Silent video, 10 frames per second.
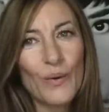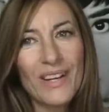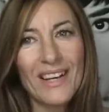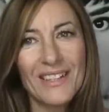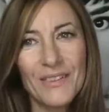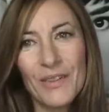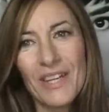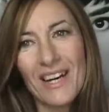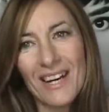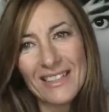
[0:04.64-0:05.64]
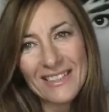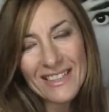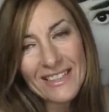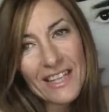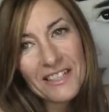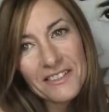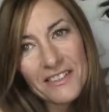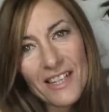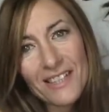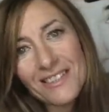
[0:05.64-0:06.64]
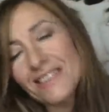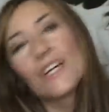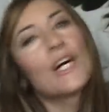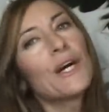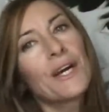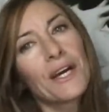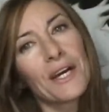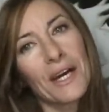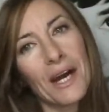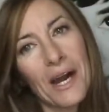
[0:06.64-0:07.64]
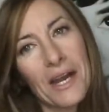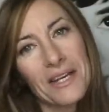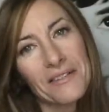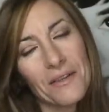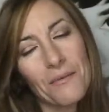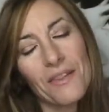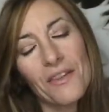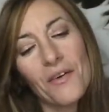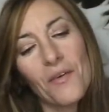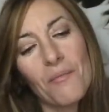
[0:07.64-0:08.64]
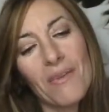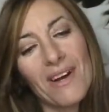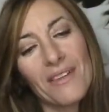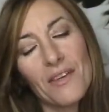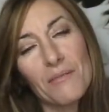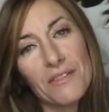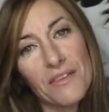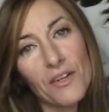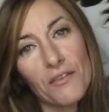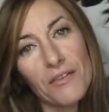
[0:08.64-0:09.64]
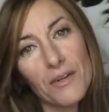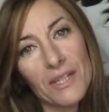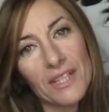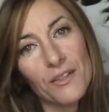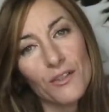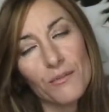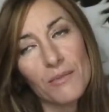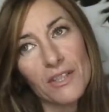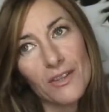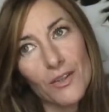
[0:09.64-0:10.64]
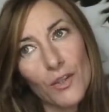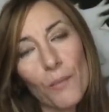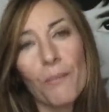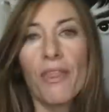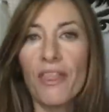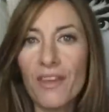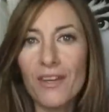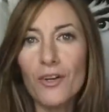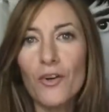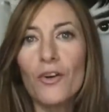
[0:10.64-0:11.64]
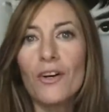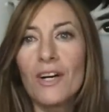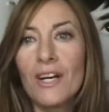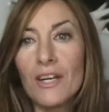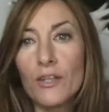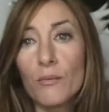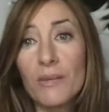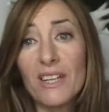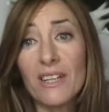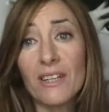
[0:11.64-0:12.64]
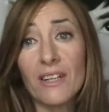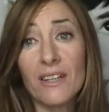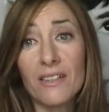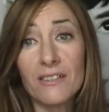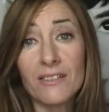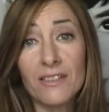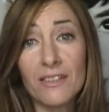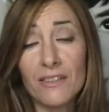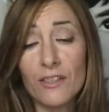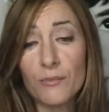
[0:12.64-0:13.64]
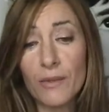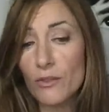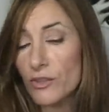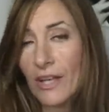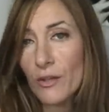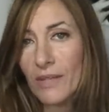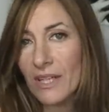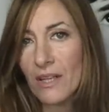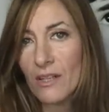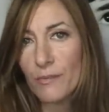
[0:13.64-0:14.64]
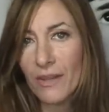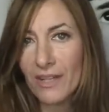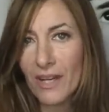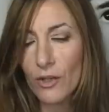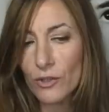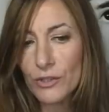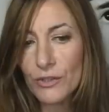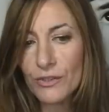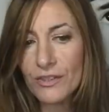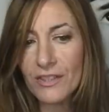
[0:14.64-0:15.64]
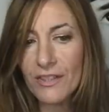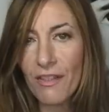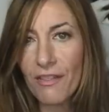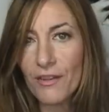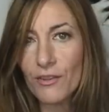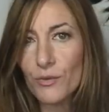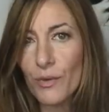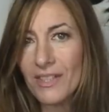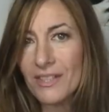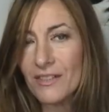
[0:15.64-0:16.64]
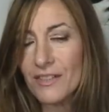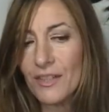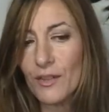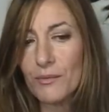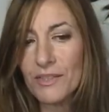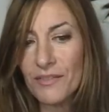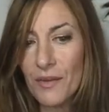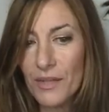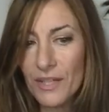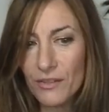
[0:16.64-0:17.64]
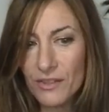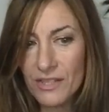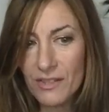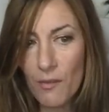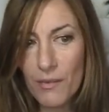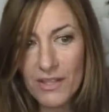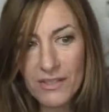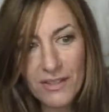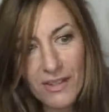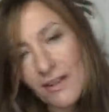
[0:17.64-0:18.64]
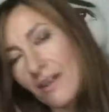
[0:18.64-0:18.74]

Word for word: Hola a todas, ¿qué tal estáis? Este vídeo va de mis 5 favoritos, mi top 5. No me quería ir sin o sea, no me quería despedir agosto sin deciros cuáles han sido mis favoritos de este mes,